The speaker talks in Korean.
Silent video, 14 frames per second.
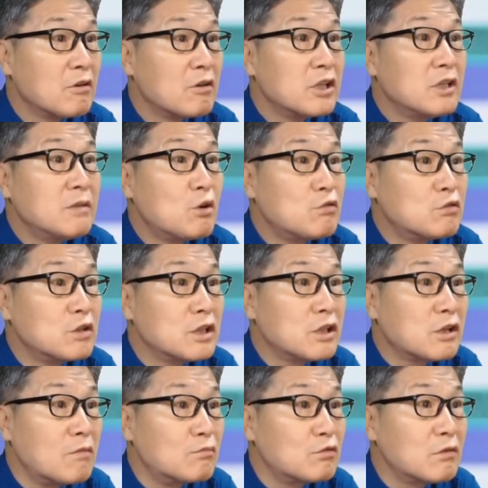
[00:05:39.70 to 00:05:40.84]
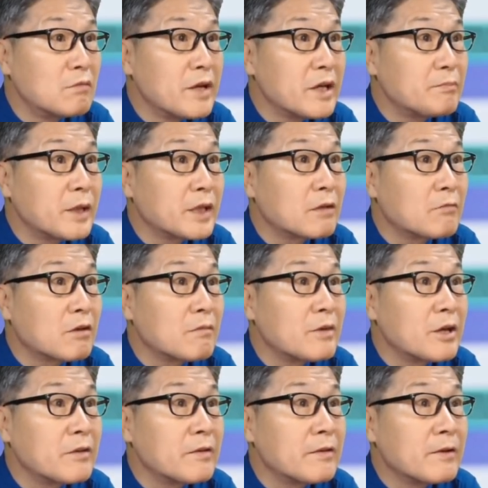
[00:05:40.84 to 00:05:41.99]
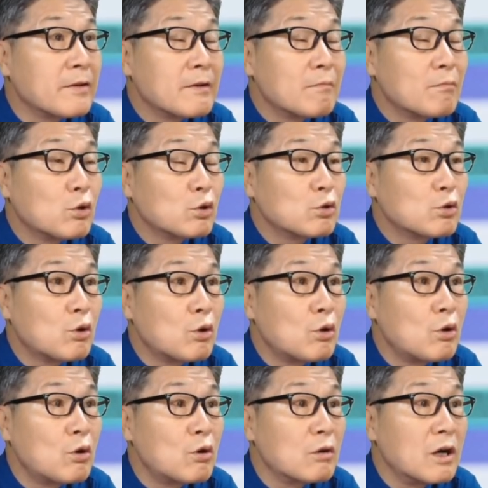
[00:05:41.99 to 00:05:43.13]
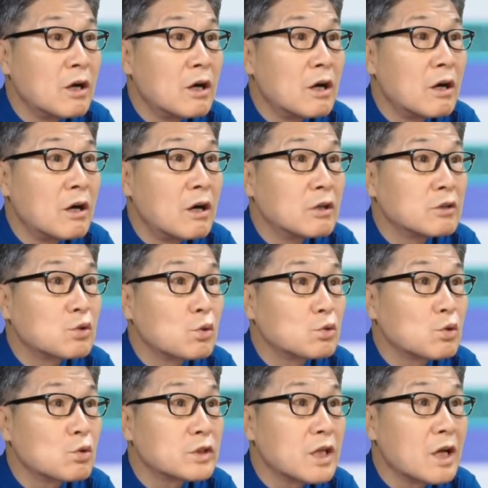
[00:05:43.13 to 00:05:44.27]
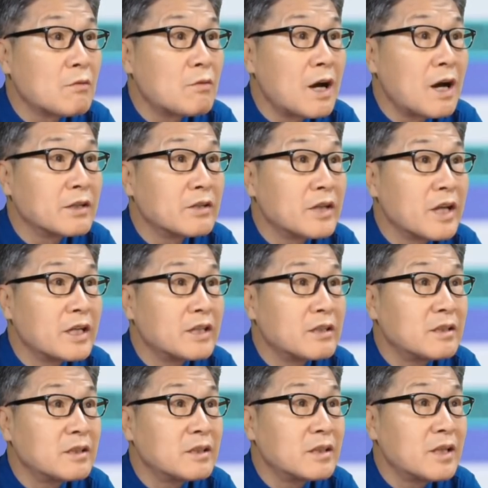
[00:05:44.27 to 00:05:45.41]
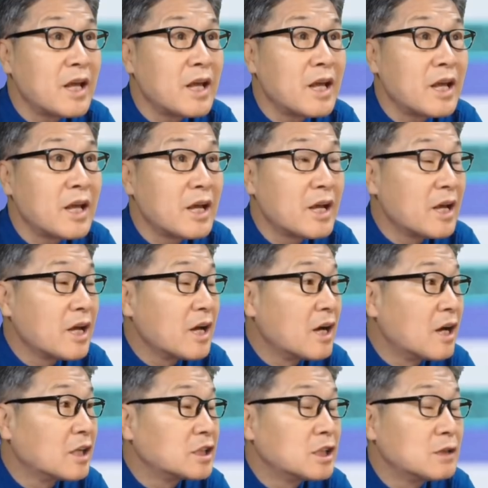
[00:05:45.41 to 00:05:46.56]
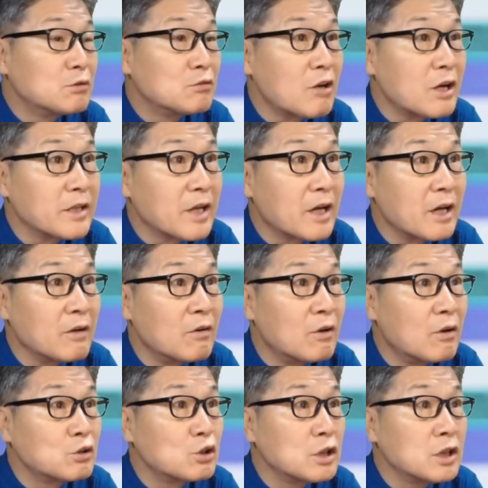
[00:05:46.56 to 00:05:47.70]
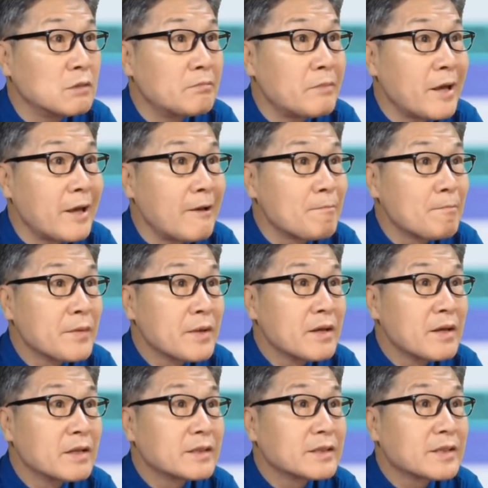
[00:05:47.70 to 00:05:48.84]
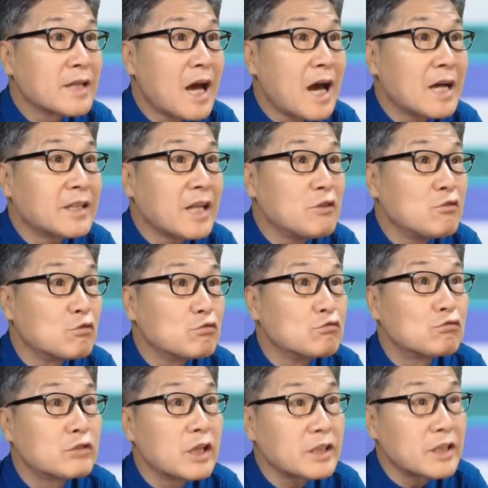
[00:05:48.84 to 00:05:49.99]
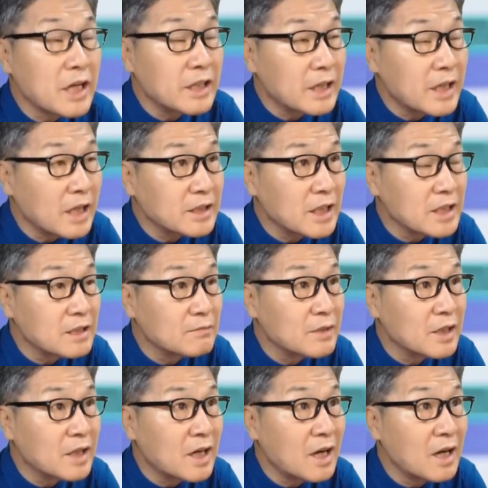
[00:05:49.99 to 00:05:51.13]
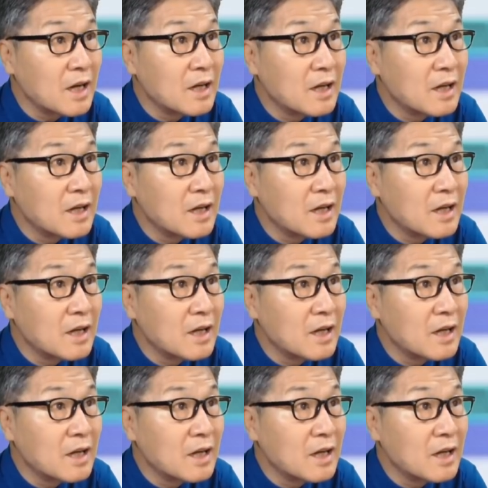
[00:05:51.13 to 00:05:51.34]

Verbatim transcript: 임영웅이 건물을 매입했다고 그러면 보통 어, 소속사와 연예인의 어, 지분 관계가요. 수입의 4대 6, 6대 4 이렇게 하지 않습니까?